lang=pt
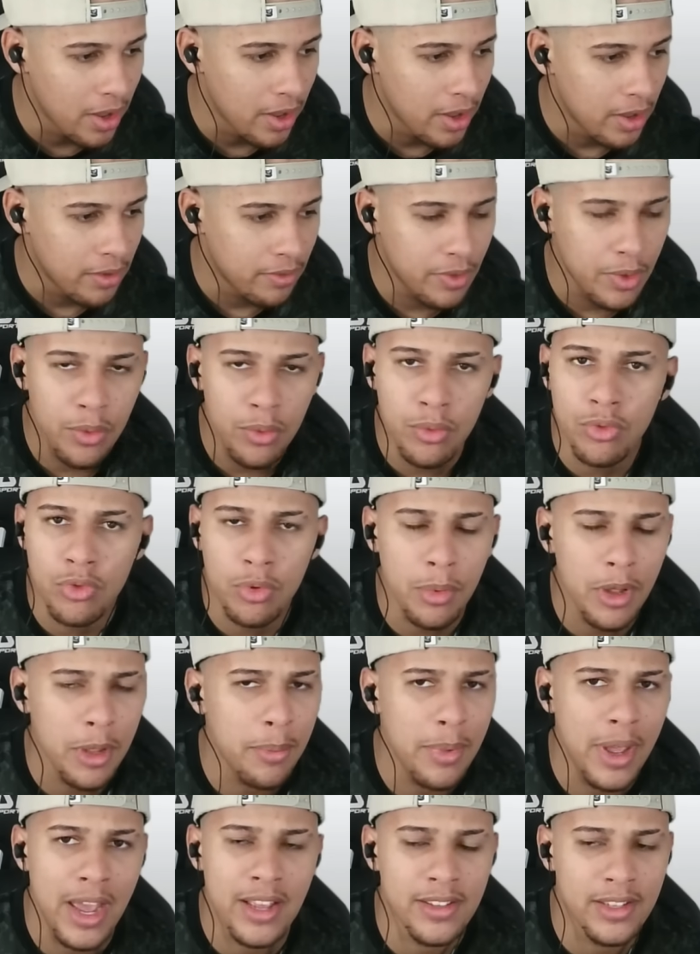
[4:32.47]
nenhum youtuber
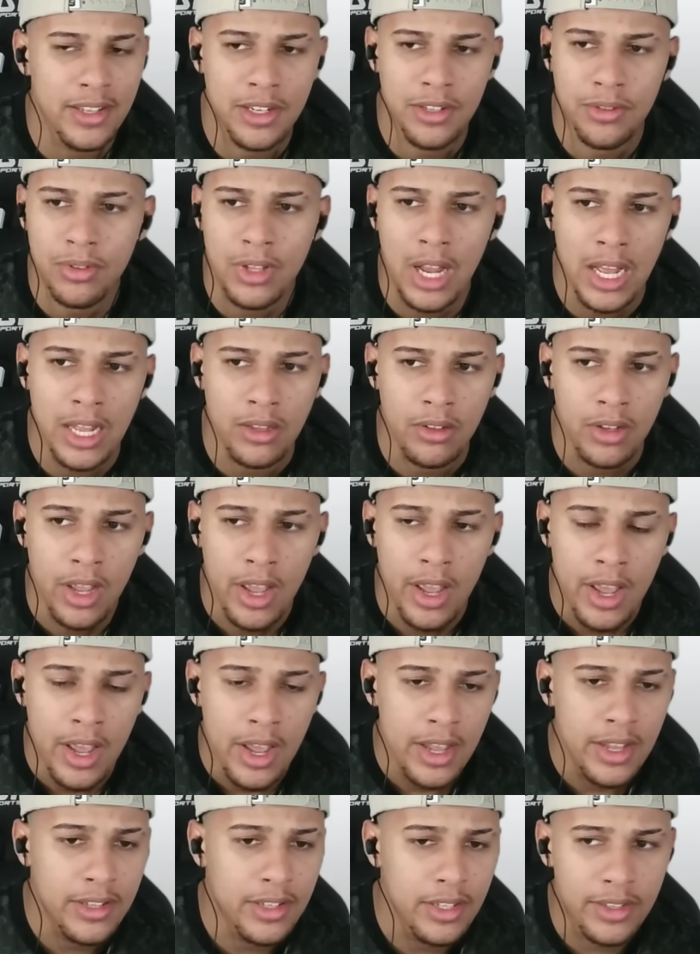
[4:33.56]
BR sendo ajudado.
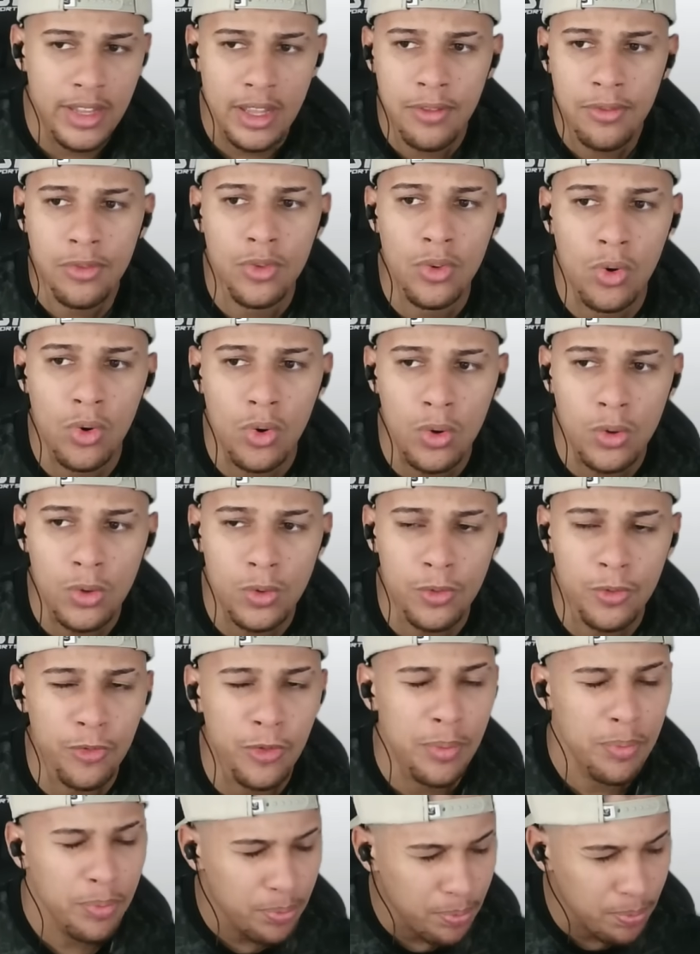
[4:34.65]
E se teve um ou outro,
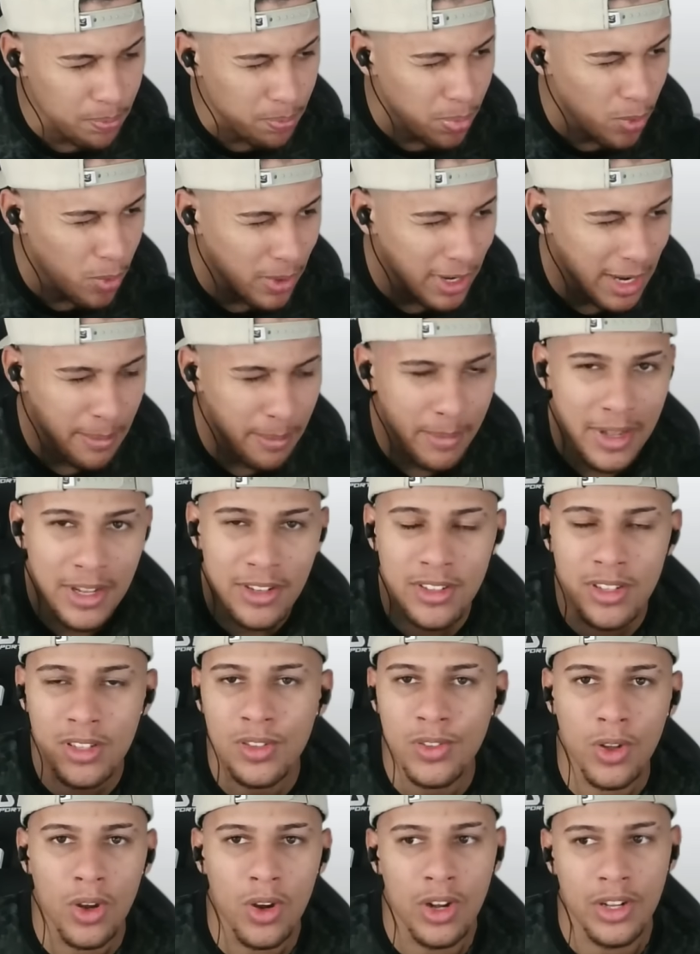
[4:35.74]
foi puramente
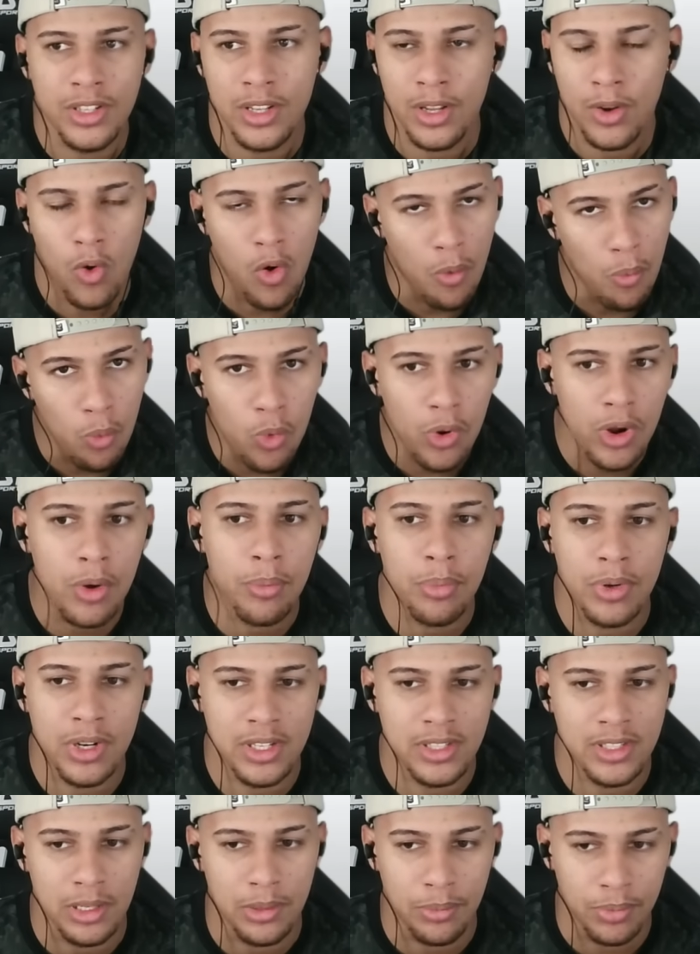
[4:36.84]
sorte. Como eu, por
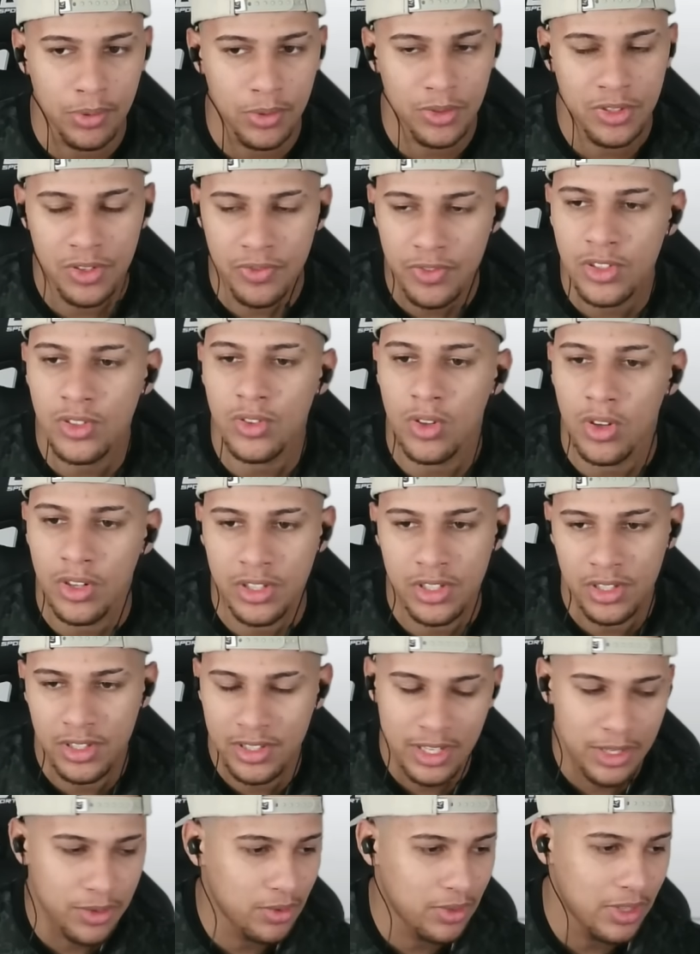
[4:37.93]
exemplo. Eu tive sorte de
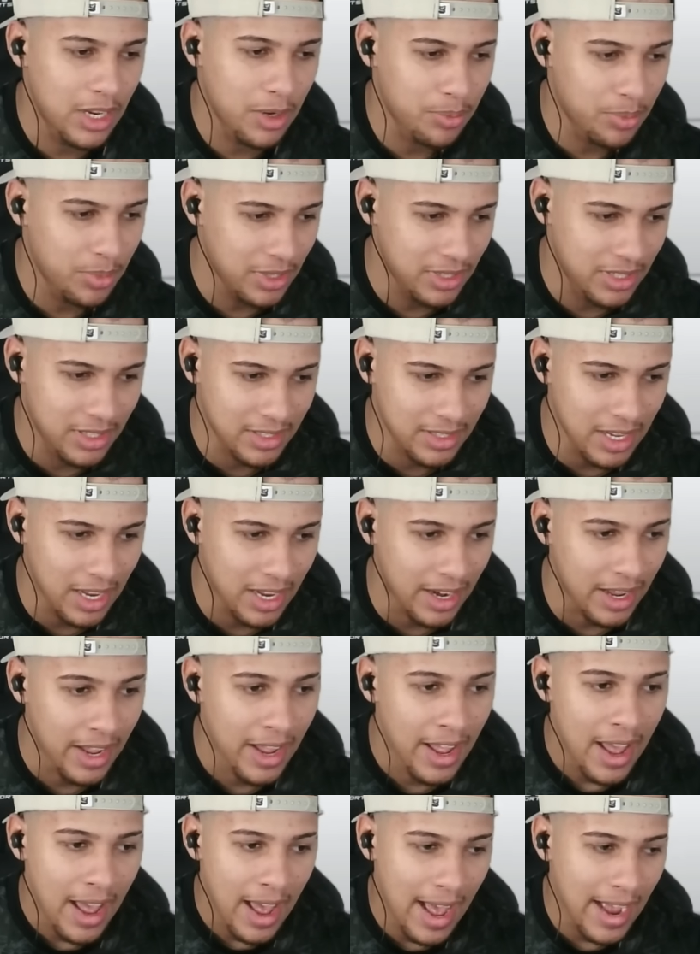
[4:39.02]
ser ajudado por esses caras
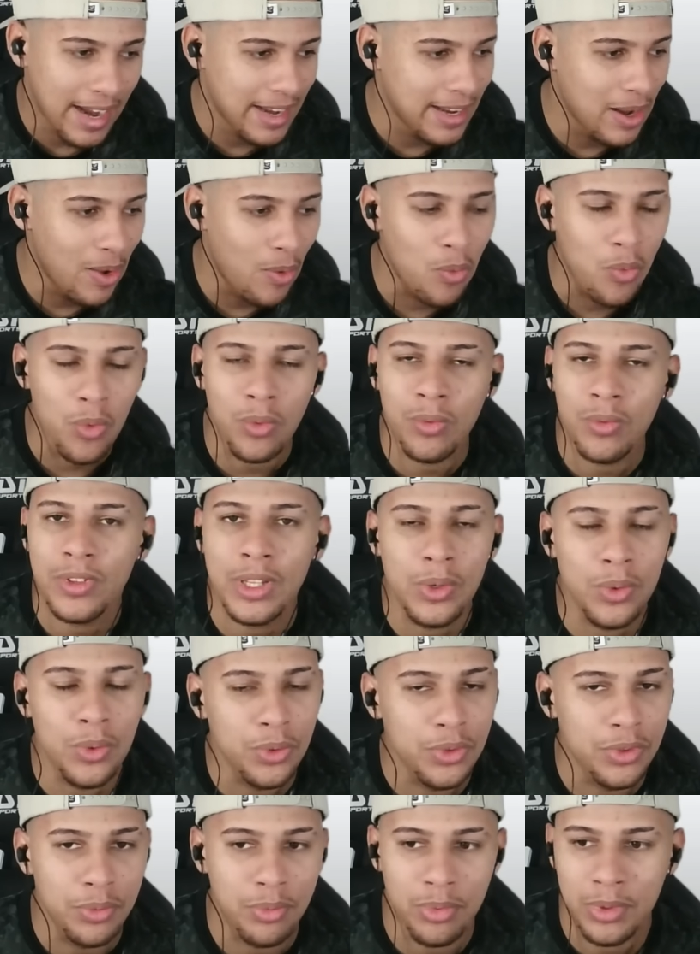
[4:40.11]
a criar um
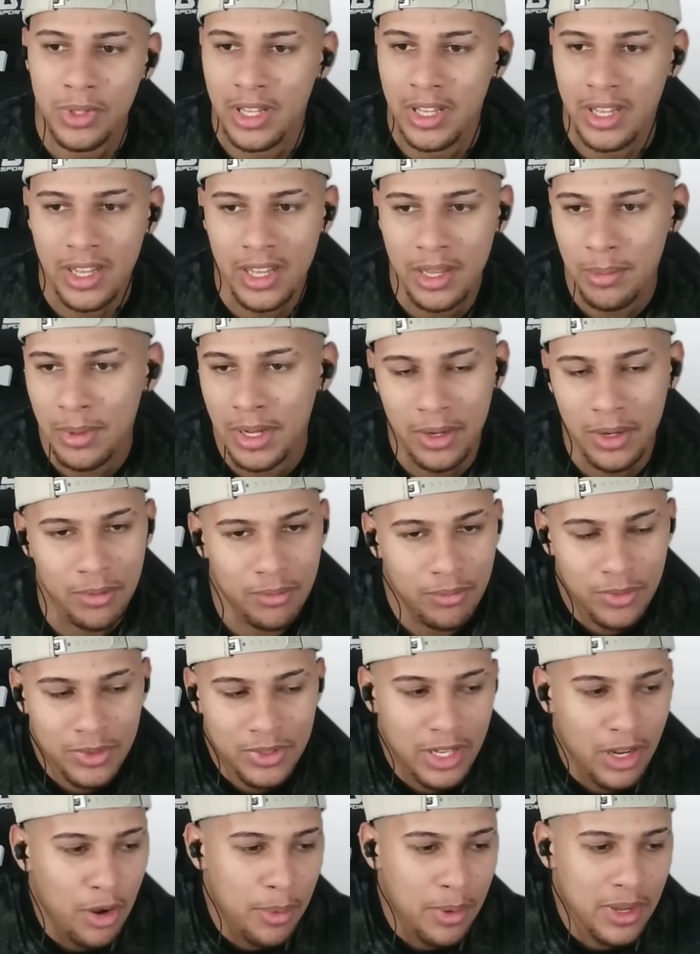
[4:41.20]
conteúdo. Porque, mano, não
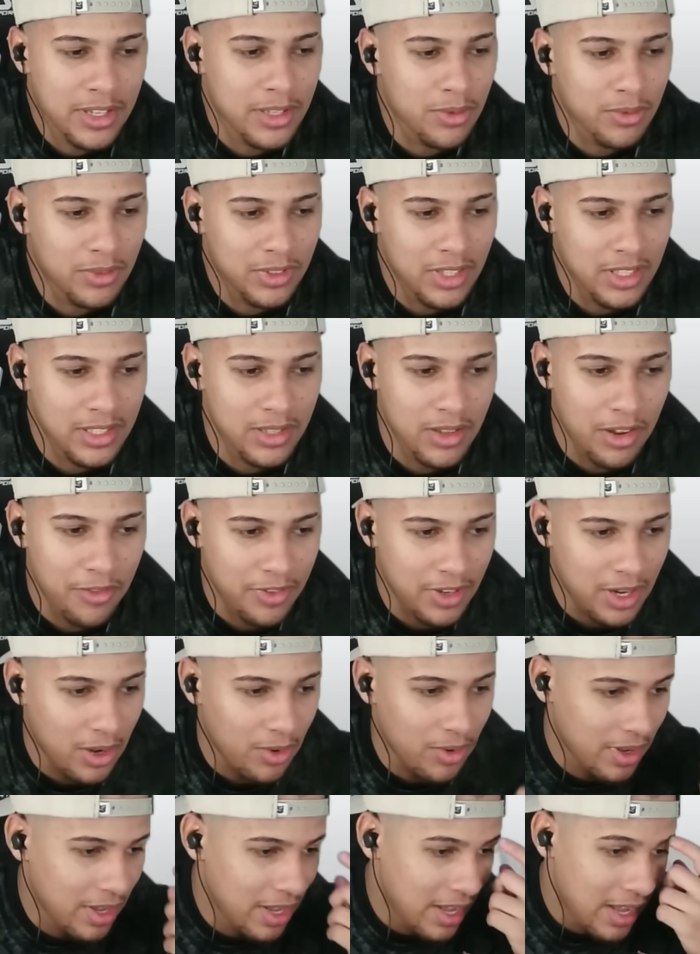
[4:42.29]
sei como é que isso aconteceu.
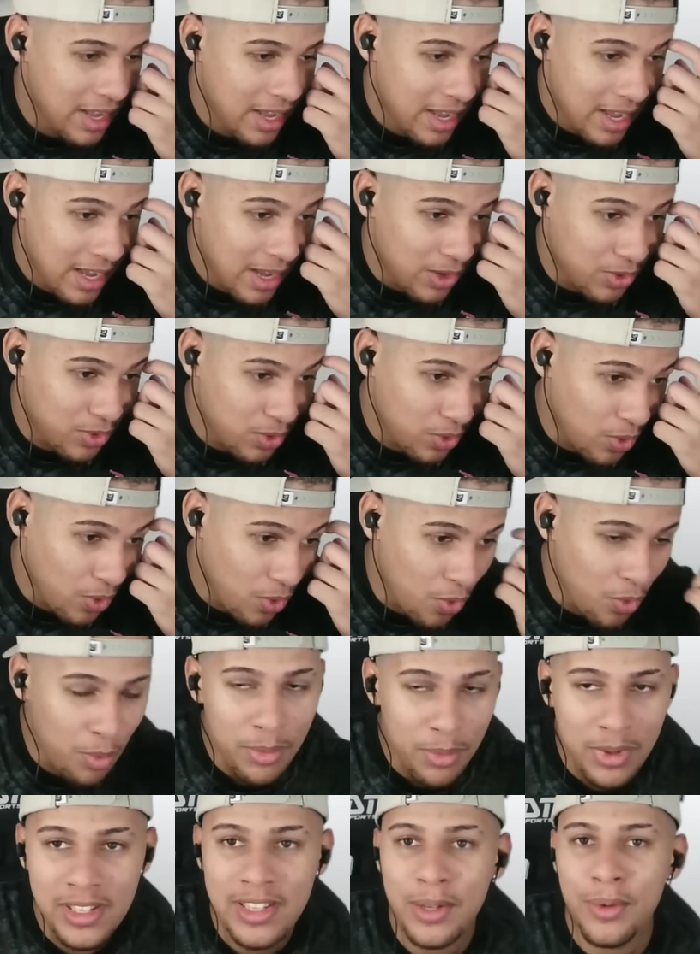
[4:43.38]
Afinal, eu sou
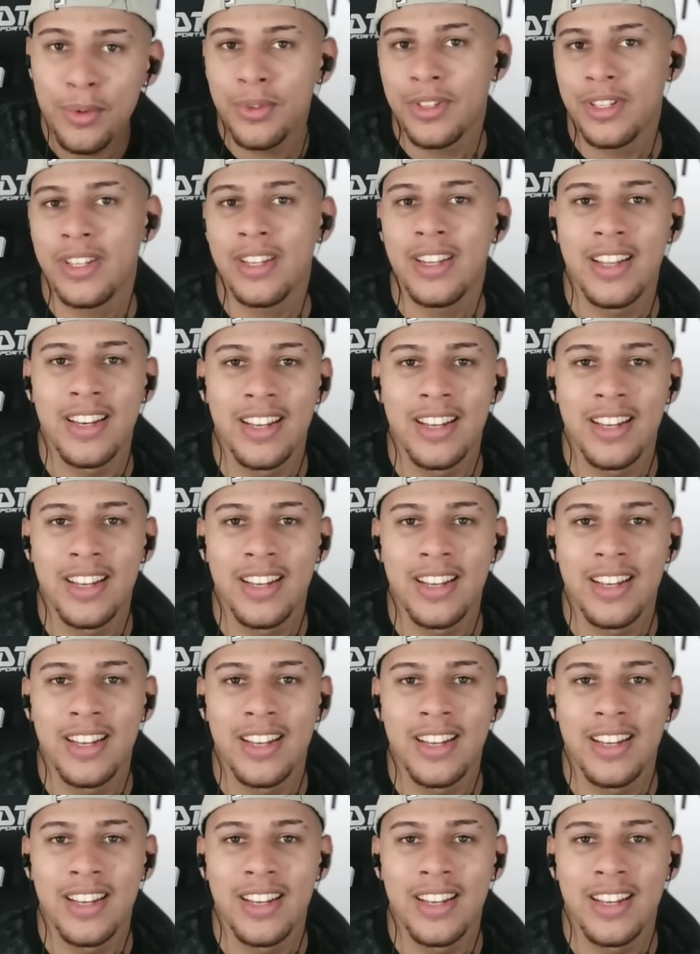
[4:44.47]
o mísero tigre,